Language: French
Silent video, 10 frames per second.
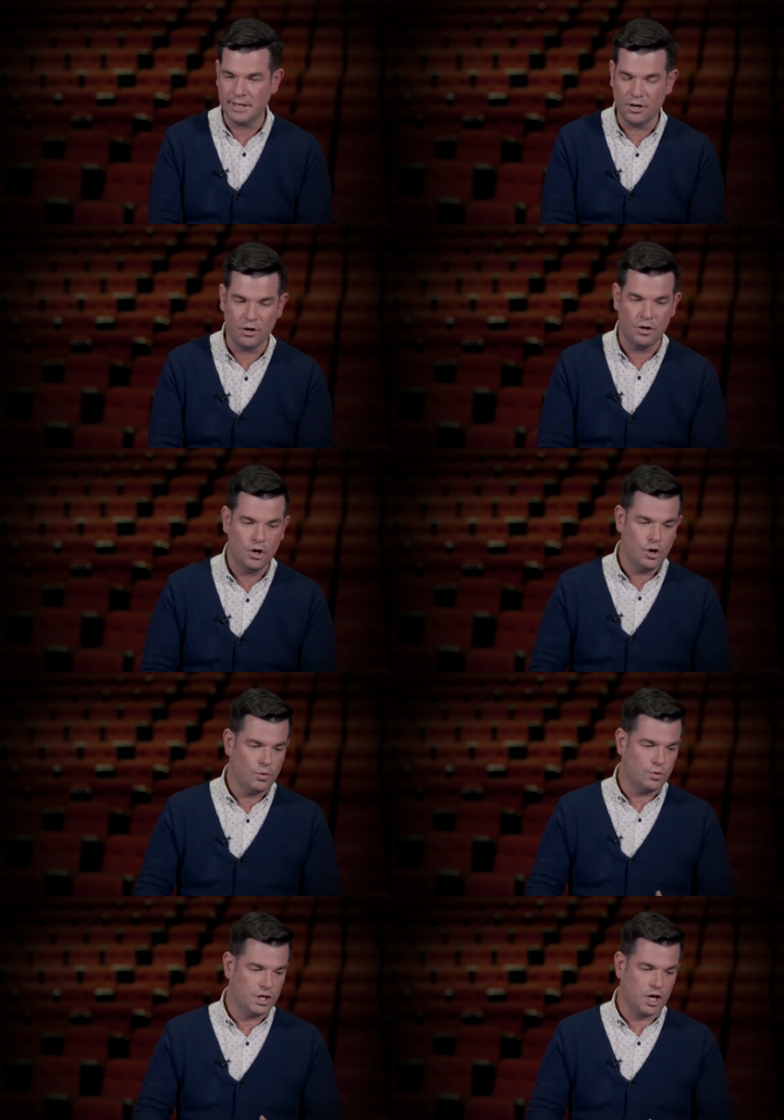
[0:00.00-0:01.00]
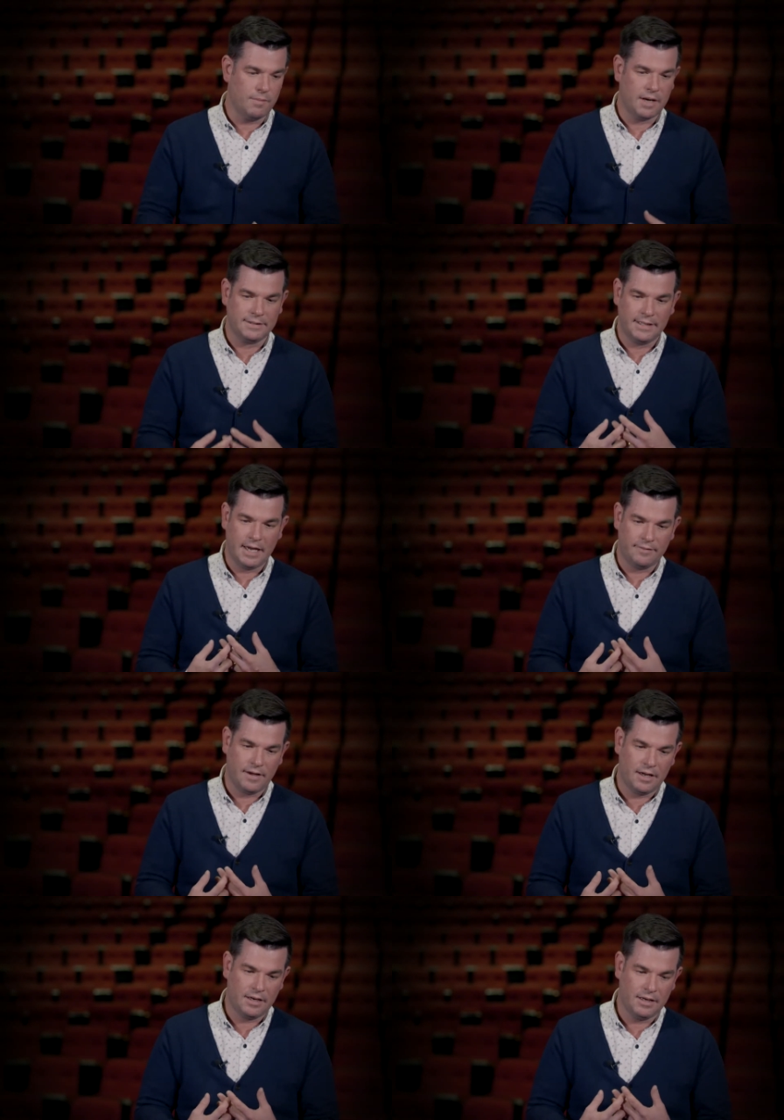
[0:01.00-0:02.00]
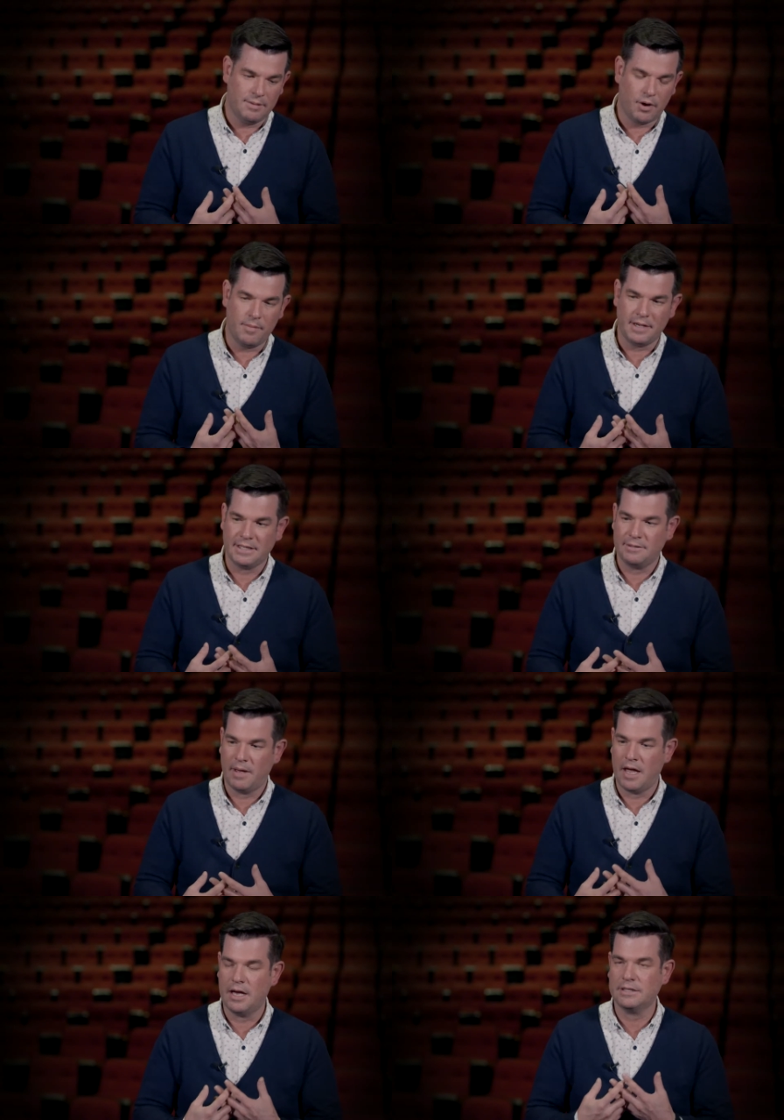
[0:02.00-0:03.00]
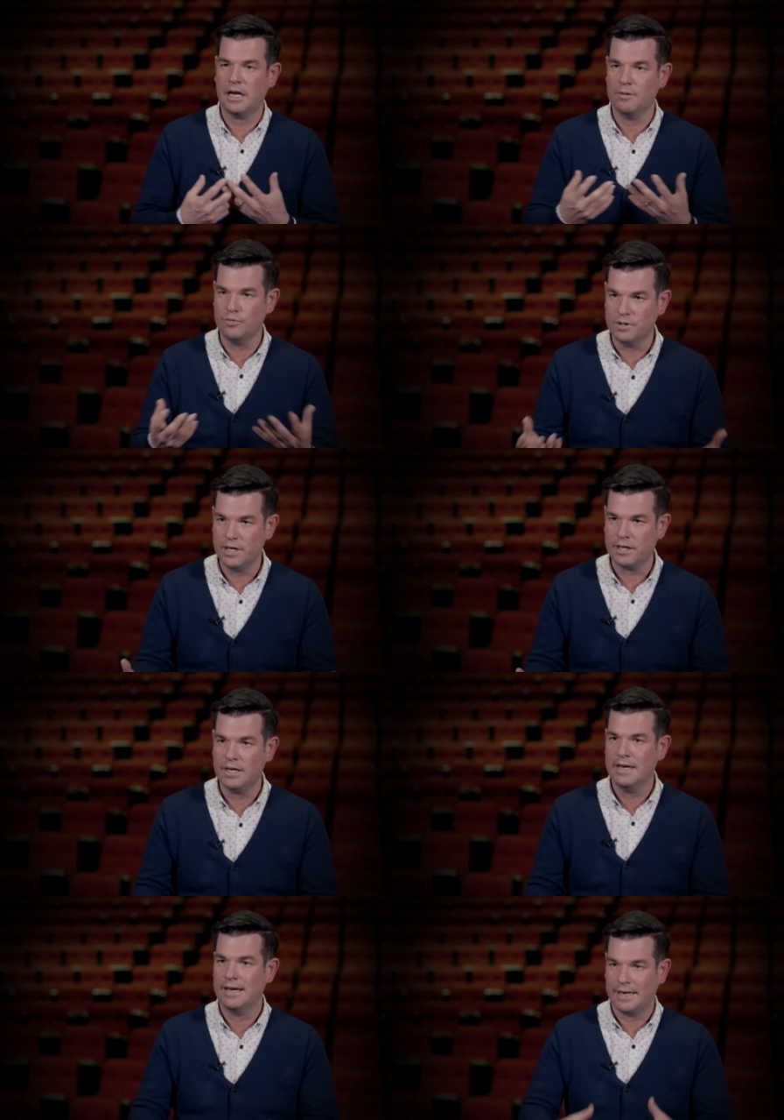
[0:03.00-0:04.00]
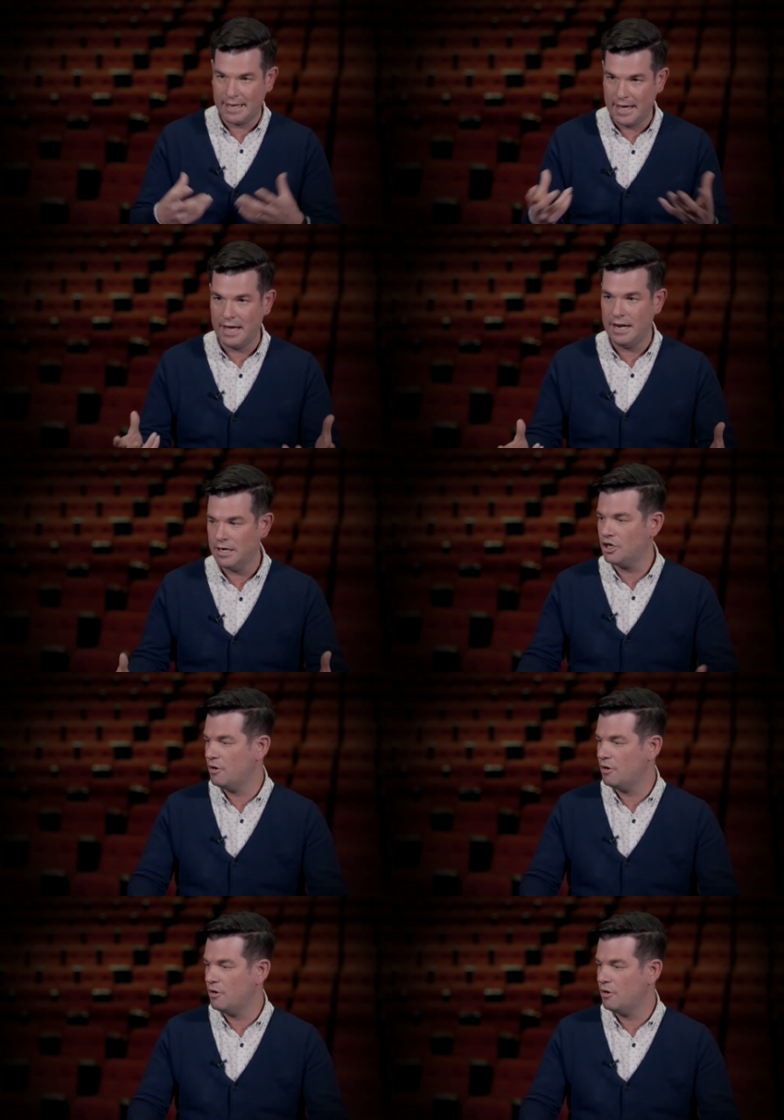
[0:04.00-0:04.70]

C'est là où j'ai commencé à faire les premières expériences en musique réelle,